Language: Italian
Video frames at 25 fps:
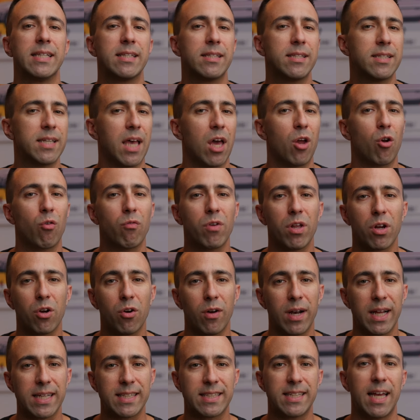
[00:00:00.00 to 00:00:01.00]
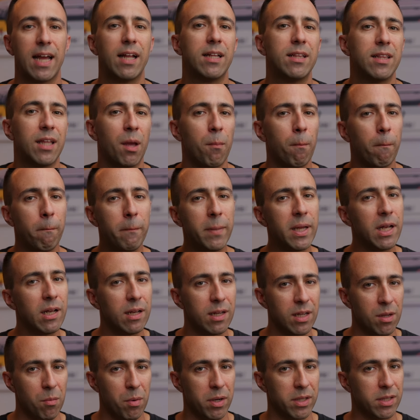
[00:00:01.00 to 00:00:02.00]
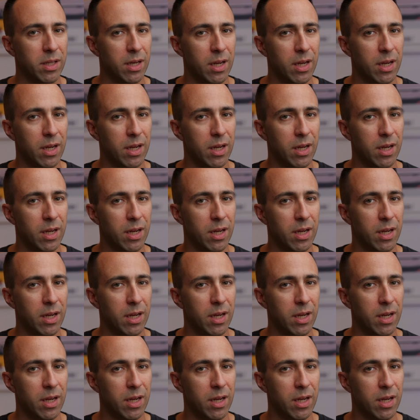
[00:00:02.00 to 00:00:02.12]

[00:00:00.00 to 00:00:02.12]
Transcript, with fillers: 0,7 mm,